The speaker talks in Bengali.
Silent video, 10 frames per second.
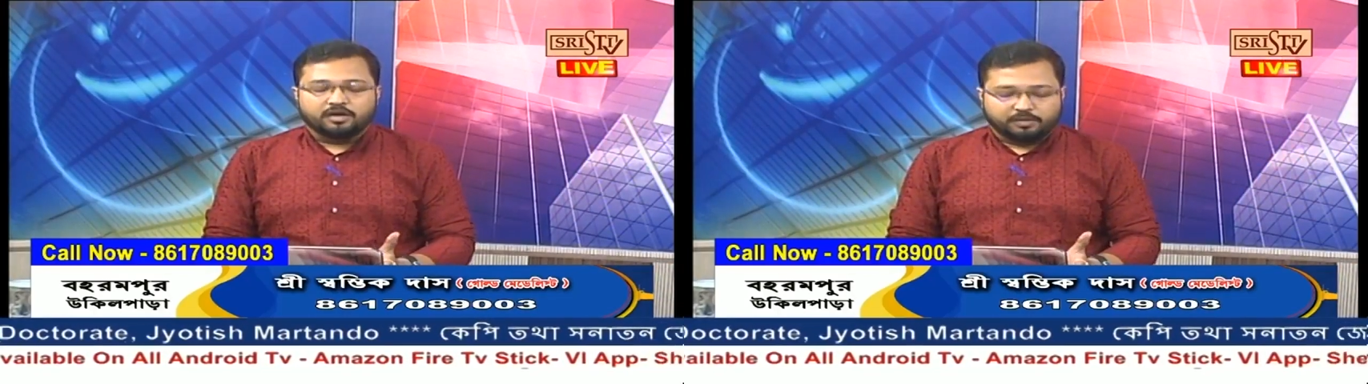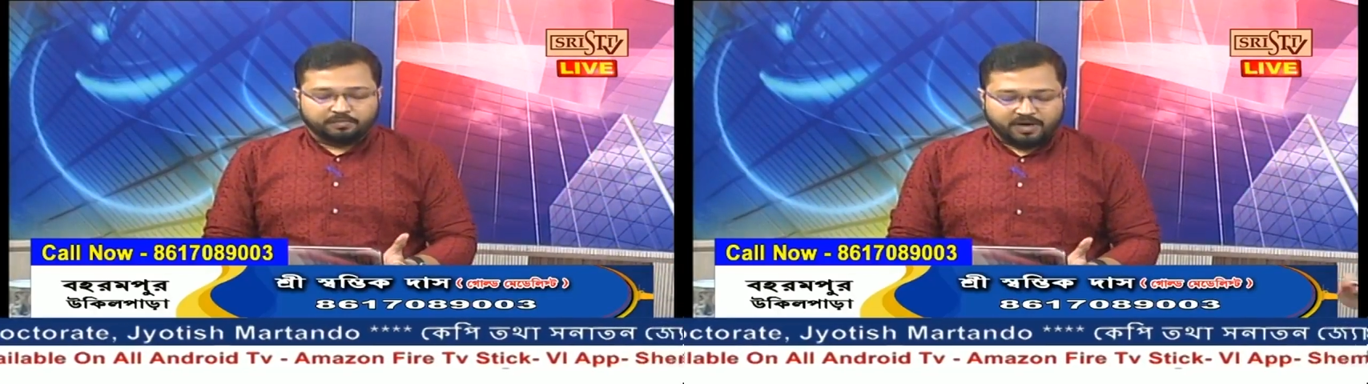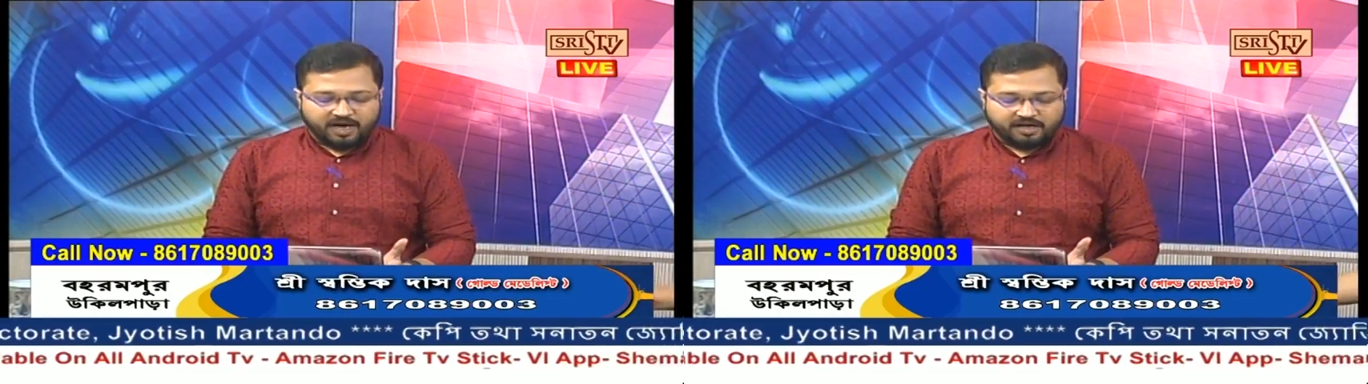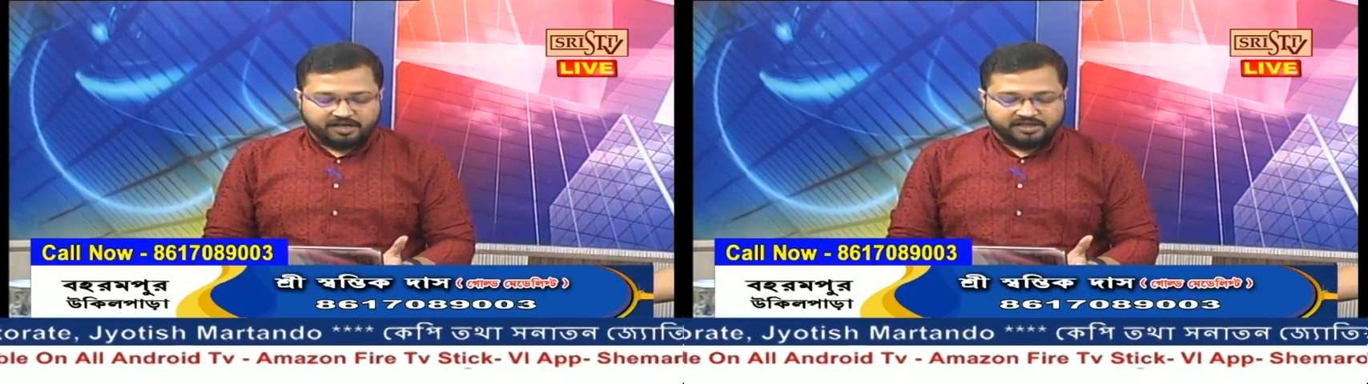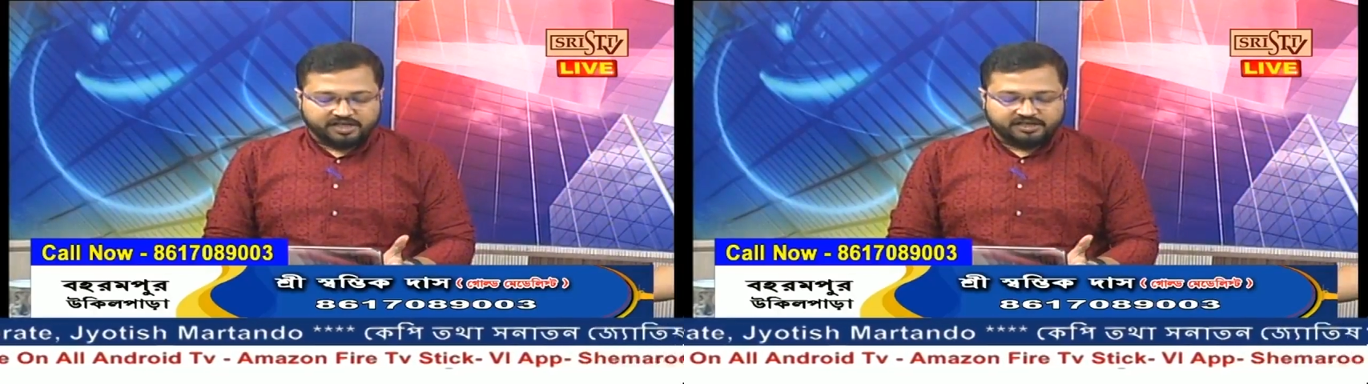বা
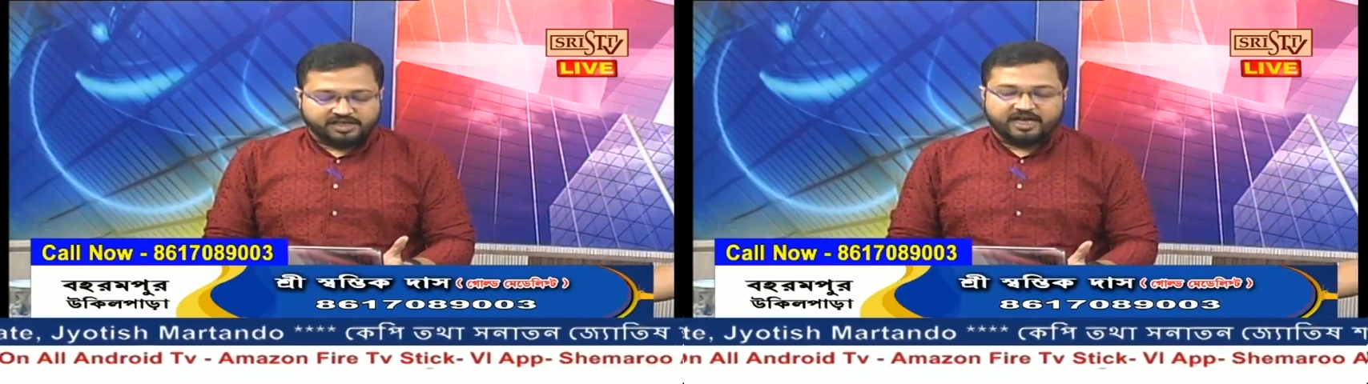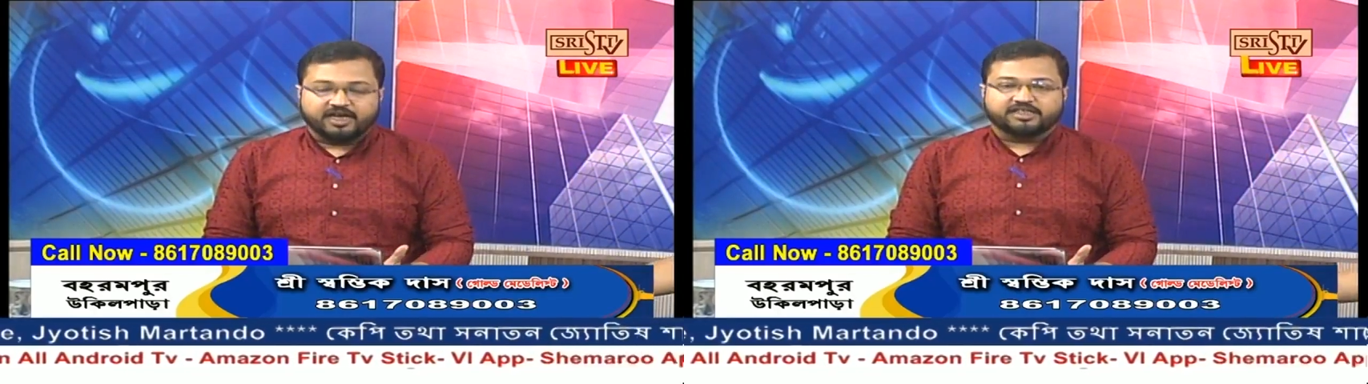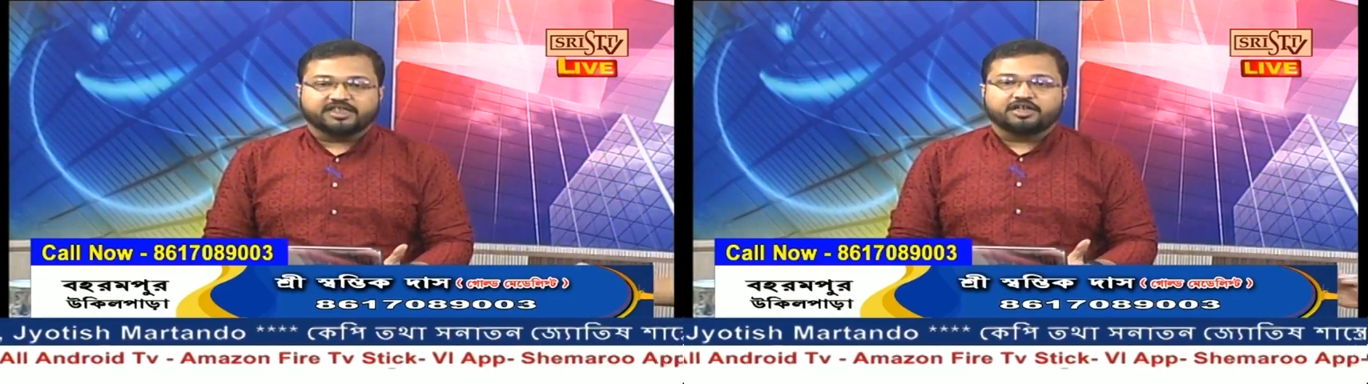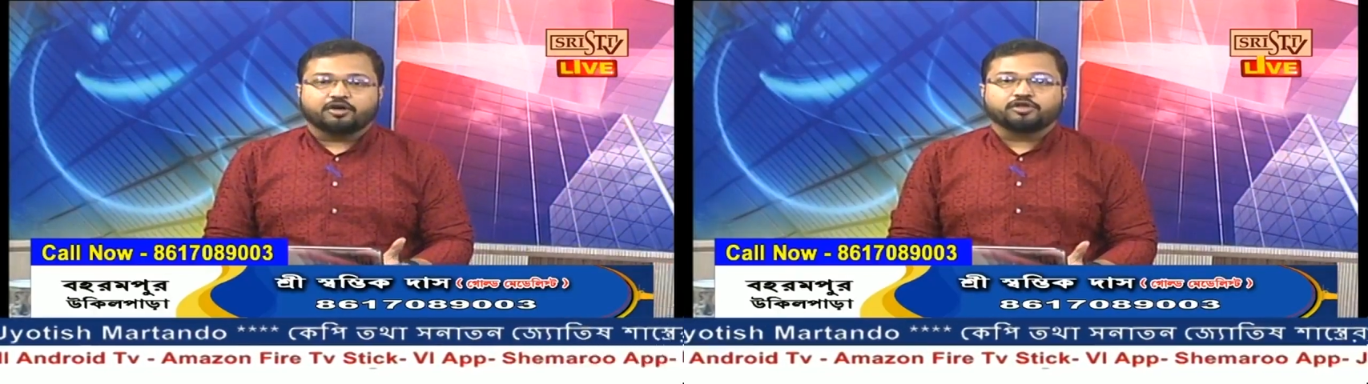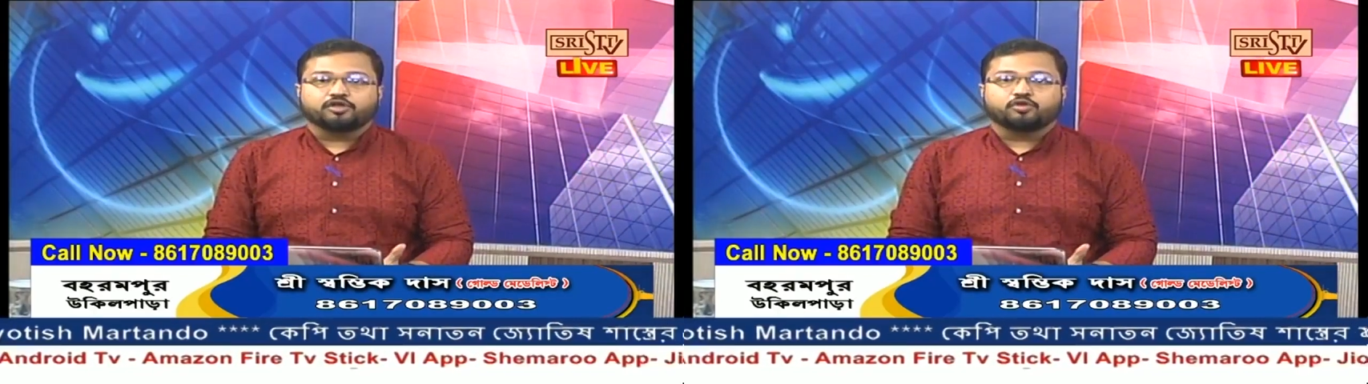নিজের জায়গা ছেড়ে
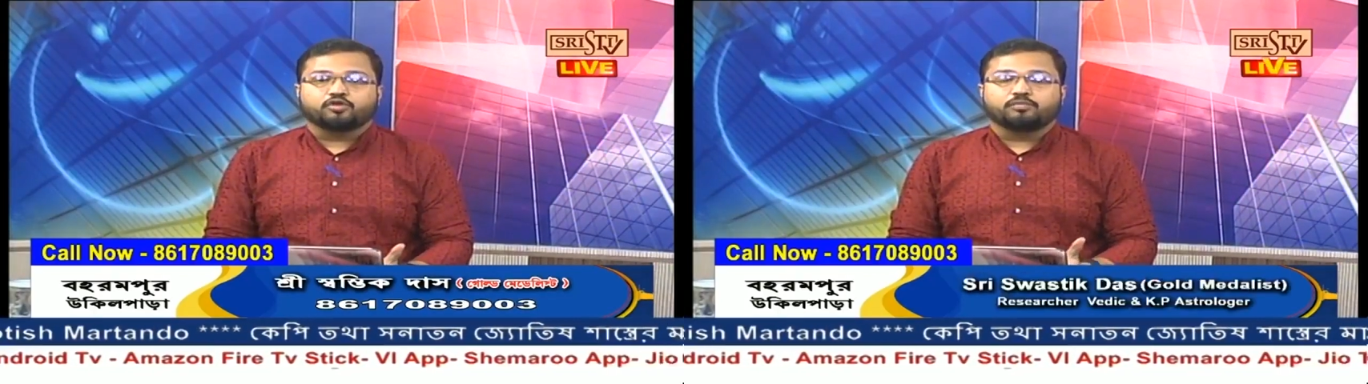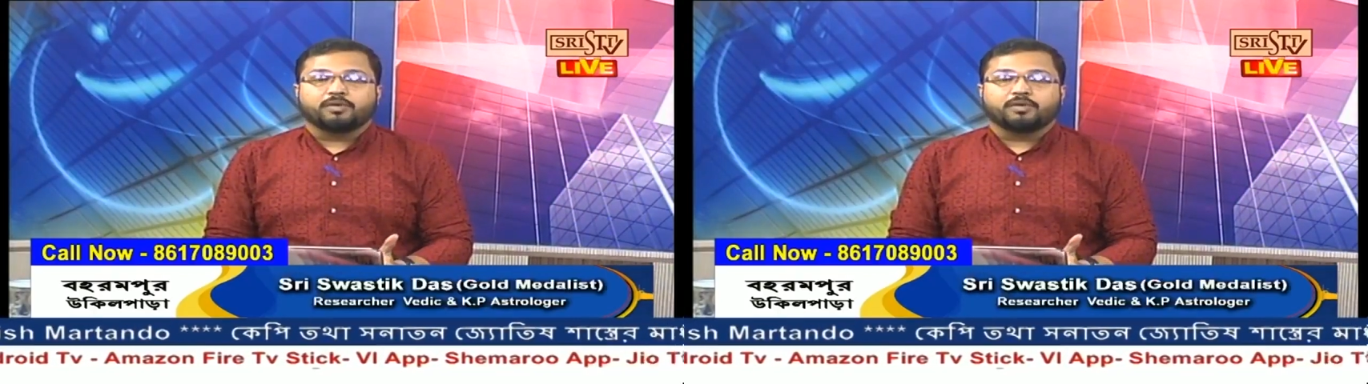হয়তো কোনো